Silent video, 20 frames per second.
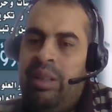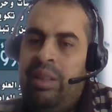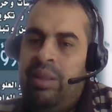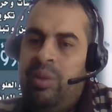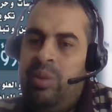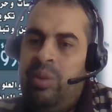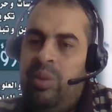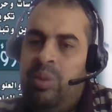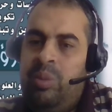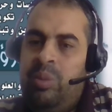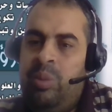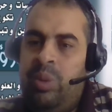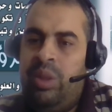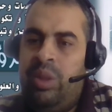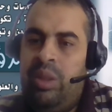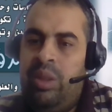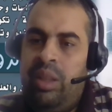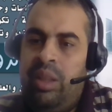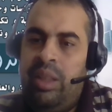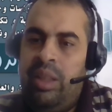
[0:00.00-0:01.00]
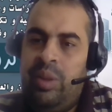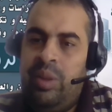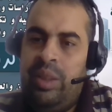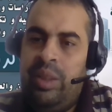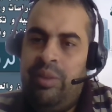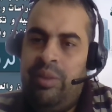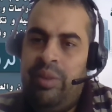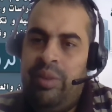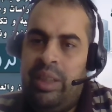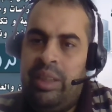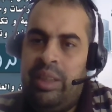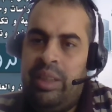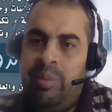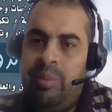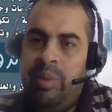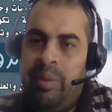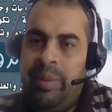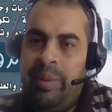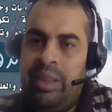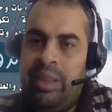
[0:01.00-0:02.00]
ولغايه دلوقتي فكره
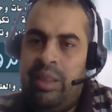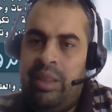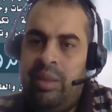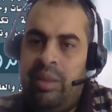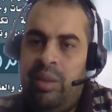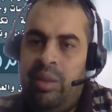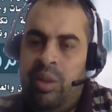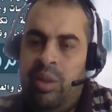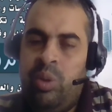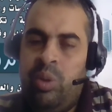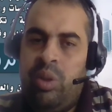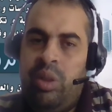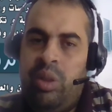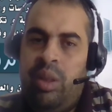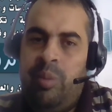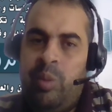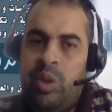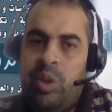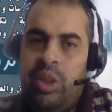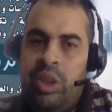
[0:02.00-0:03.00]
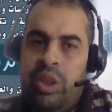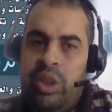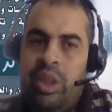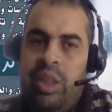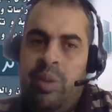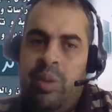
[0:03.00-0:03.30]
البرمجات الحره منتشره